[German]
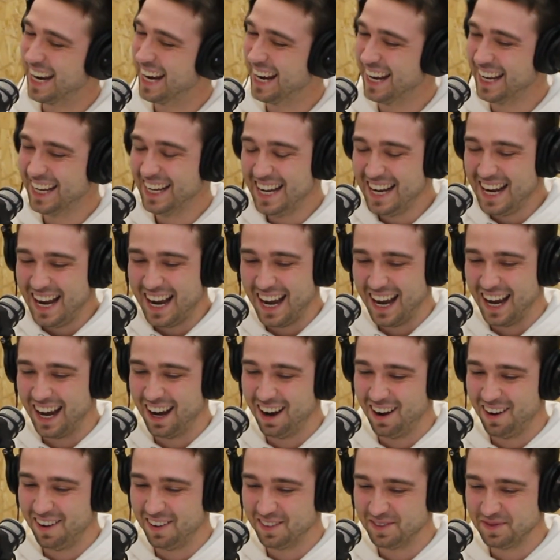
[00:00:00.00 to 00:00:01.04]
ja.
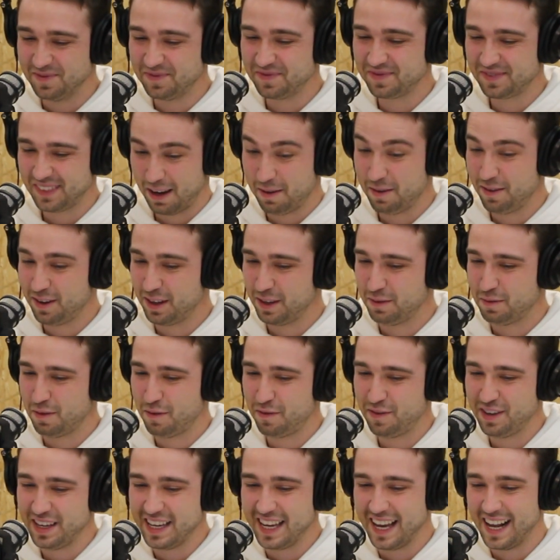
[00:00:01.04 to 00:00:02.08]
ähm, aber wirklich für
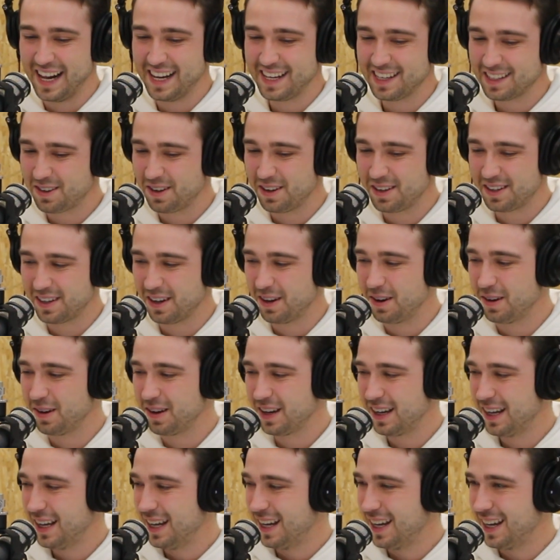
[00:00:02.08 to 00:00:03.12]
viel Geld. Das könnte
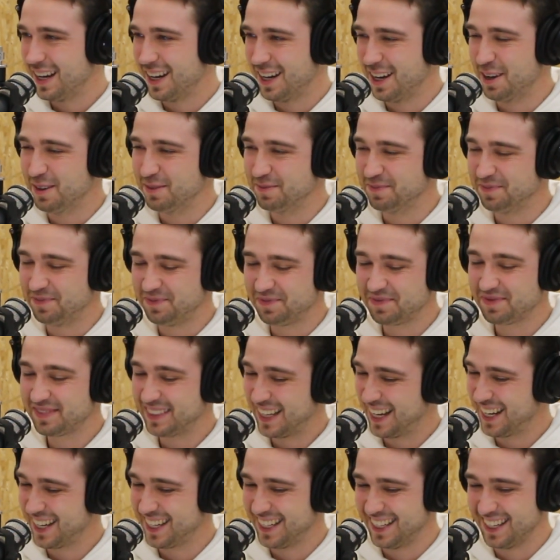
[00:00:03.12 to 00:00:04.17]
auch, ähm,
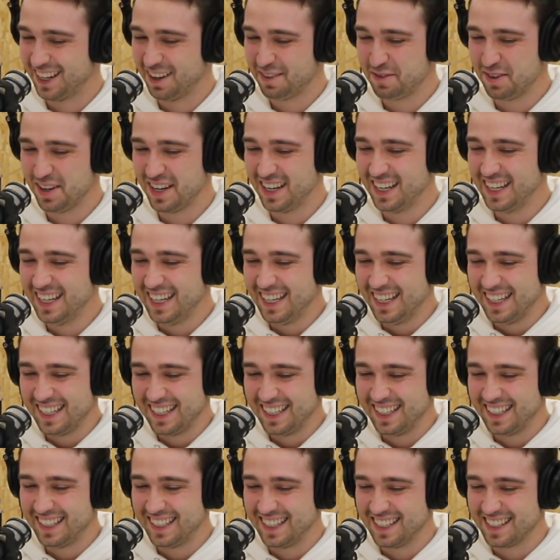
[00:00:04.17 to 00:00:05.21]
danke dafür.
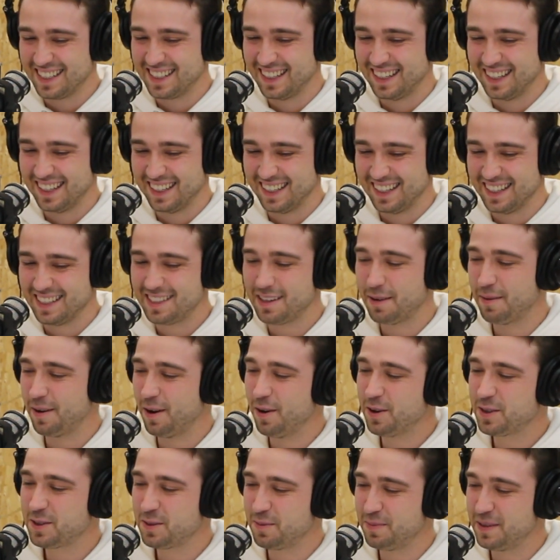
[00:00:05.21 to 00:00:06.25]
Bitte. Das, das ist aber
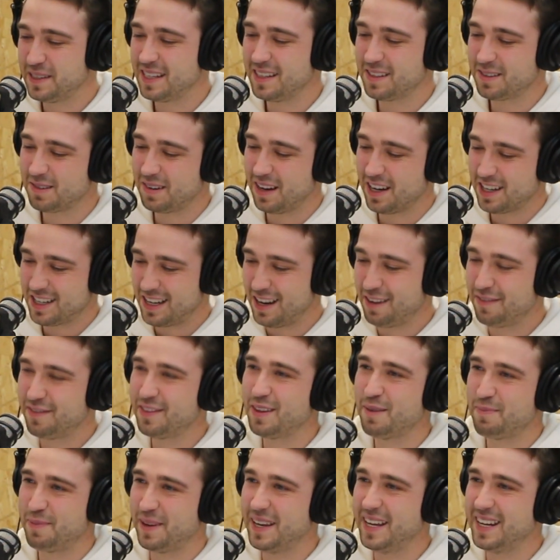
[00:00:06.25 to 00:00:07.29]
auch so ein bisschen so ein
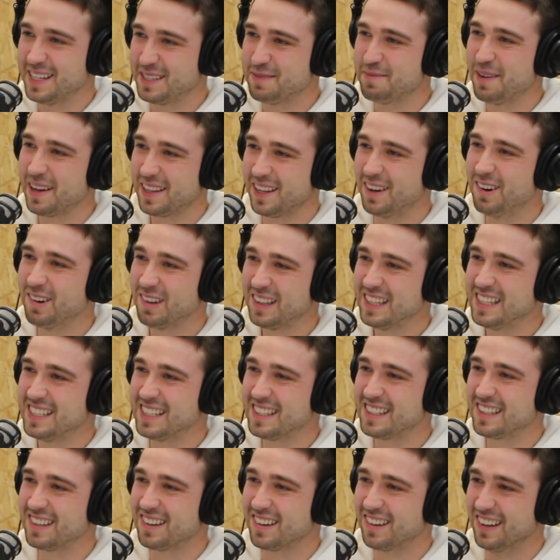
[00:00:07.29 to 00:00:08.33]
erschlaffender Penis macht auch
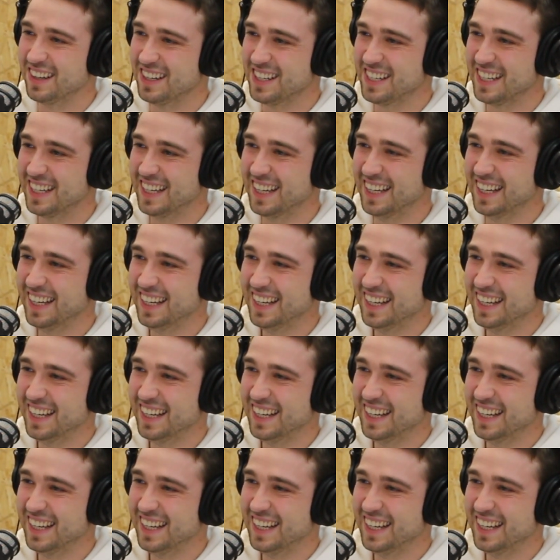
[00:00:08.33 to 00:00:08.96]
dieses Geräusch, ne?